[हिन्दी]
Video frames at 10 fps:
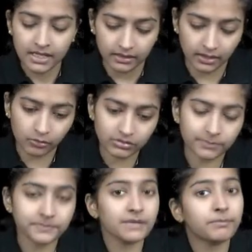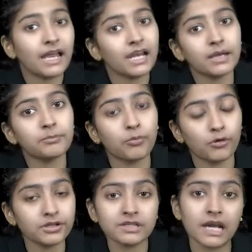देखो सबसे पहले
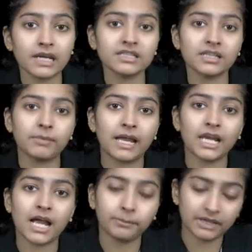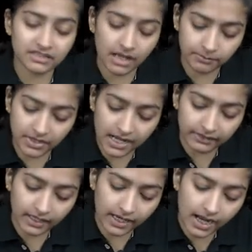पॉइंट जानने से पहले आपके सामने
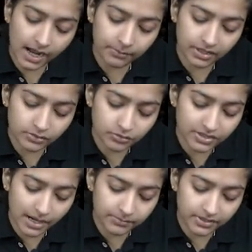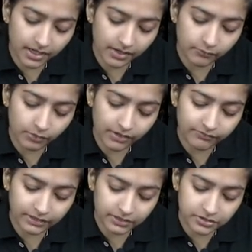आता है आपका जो चैप्टर है वो है
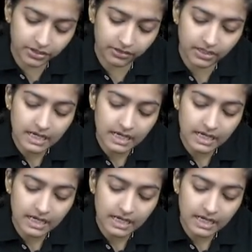फ्रिक्शन